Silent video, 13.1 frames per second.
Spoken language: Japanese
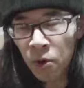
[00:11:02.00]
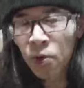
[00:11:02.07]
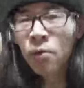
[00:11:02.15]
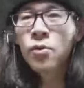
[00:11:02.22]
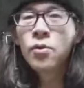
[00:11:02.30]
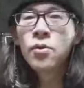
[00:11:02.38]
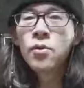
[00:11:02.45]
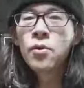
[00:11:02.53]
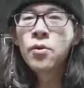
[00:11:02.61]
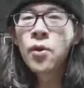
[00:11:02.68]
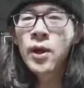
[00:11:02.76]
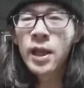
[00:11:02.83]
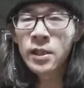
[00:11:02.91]
という
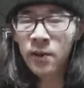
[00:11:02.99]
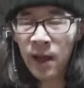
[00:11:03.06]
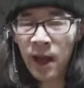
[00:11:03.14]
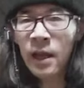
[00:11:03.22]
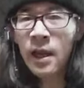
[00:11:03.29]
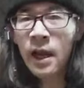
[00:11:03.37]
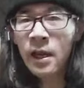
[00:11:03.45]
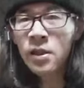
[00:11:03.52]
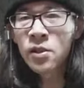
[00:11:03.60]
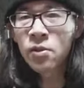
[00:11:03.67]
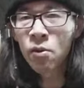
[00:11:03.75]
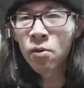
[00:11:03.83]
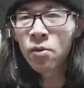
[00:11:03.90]
のはですねやはり
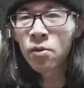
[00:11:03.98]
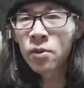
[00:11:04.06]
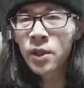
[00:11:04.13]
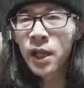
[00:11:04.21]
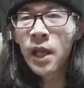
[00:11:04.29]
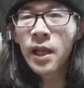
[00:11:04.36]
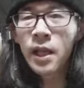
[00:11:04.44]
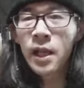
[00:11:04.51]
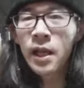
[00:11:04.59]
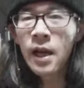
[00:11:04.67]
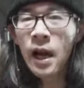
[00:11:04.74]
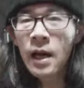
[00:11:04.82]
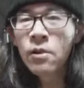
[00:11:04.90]
すごく責
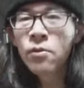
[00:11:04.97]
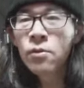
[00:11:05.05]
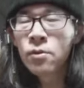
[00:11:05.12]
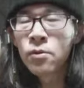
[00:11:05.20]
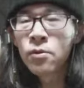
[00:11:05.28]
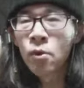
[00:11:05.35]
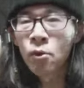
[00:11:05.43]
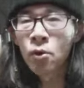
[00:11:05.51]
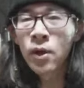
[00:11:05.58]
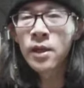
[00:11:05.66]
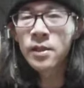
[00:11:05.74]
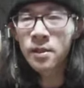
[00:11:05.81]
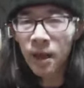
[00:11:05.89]
任があること
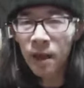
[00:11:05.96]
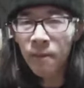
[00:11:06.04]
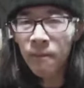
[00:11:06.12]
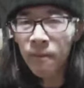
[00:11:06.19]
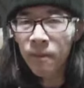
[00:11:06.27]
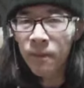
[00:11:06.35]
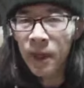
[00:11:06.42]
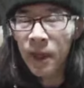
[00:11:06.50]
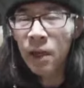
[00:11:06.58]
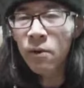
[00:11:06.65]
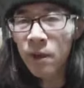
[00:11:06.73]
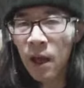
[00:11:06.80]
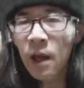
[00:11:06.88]
なんですね。でな
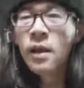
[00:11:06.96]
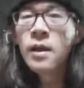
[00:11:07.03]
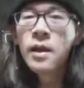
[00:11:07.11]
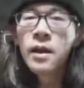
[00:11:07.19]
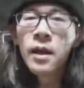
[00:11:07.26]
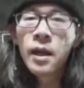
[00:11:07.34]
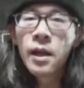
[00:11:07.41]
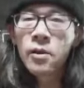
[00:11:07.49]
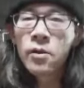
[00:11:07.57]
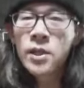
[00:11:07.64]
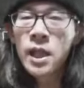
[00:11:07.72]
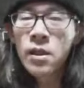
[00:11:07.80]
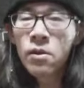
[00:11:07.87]
ので、えっ
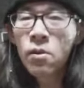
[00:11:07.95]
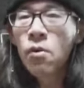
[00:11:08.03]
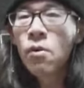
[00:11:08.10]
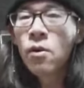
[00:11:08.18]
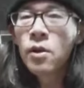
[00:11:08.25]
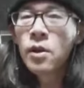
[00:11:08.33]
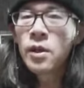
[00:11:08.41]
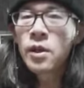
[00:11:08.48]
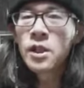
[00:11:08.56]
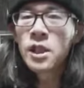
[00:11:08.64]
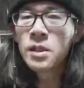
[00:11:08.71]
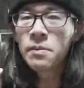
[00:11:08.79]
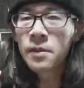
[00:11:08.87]
と、ちゃんと
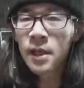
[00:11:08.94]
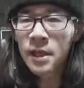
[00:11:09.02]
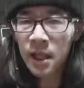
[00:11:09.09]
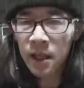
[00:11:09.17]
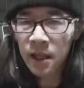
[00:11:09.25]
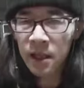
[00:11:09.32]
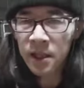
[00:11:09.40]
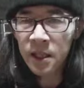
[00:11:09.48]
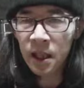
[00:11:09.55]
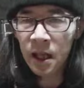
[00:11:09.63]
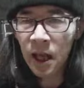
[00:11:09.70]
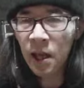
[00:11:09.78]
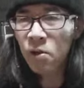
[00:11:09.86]
自分が設計し
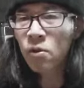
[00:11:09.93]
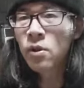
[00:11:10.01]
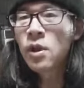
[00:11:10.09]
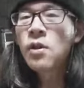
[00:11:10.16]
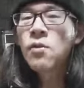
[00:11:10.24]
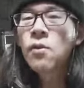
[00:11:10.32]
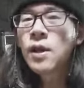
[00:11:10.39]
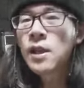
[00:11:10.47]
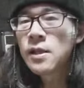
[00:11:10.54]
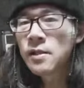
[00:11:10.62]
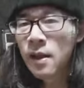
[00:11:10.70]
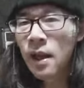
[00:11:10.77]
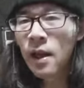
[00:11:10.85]
た回路っていうのがで
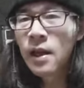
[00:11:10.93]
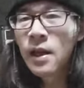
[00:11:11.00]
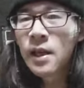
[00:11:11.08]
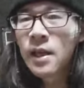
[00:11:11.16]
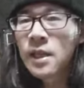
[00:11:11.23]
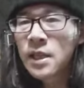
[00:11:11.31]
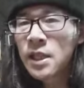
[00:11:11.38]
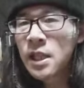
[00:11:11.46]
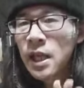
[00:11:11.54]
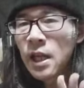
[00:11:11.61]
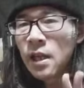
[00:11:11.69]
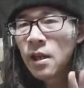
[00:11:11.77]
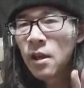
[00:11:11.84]
すねきっち
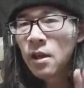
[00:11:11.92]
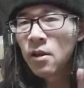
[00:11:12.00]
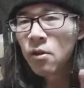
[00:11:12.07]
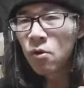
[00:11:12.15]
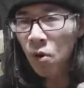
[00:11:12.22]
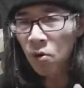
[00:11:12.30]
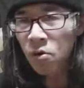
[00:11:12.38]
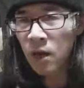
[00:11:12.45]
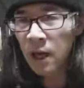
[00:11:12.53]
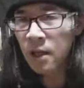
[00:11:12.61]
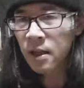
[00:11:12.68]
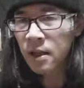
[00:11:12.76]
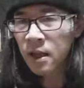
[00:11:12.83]
り動く
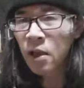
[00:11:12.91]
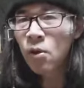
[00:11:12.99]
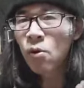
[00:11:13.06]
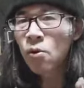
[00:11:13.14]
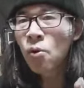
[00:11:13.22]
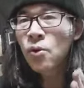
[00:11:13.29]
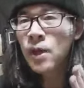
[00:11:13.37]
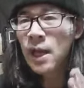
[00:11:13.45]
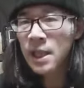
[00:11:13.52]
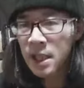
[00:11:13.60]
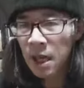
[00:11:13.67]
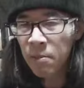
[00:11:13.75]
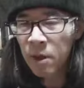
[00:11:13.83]
かっていうことを
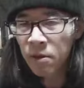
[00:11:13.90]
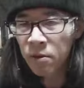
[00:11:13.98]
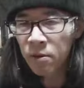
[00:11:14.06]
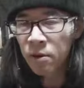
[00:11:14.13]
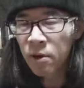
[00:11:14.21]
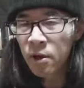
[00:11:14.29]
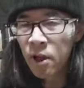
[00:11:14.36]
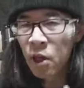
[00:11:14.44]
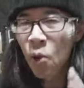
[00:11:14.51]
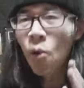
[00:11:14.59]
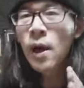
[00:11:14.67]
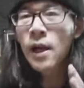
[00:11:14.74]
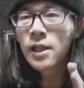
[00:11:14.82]
確かめる
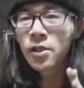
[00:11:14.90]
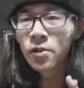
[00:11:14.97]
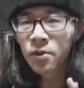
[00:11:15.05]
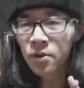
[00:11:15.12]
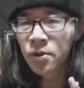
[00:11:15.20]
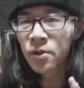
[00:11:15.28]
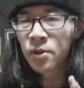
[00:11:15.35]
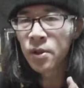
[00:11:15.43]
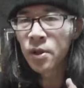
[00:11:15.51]
評価技術